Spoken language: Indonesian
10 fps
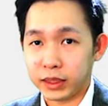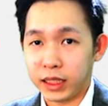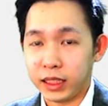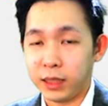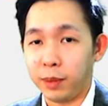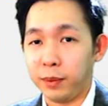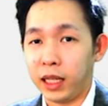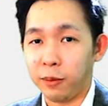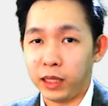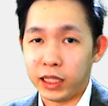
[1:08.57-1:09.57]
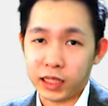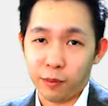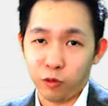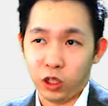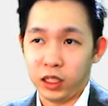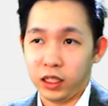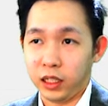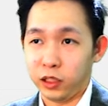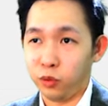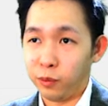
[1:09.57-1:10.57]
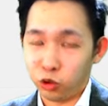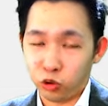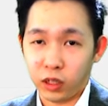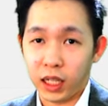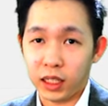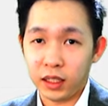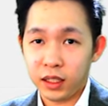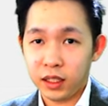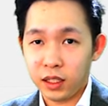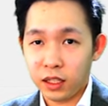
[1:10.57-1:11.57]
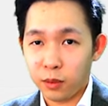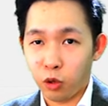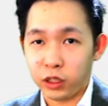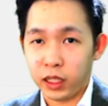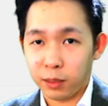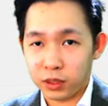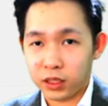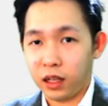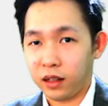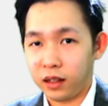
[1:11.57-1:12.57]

Jadi siapa bilang beli saham luar negeri itu membutuhkan modal yang besar.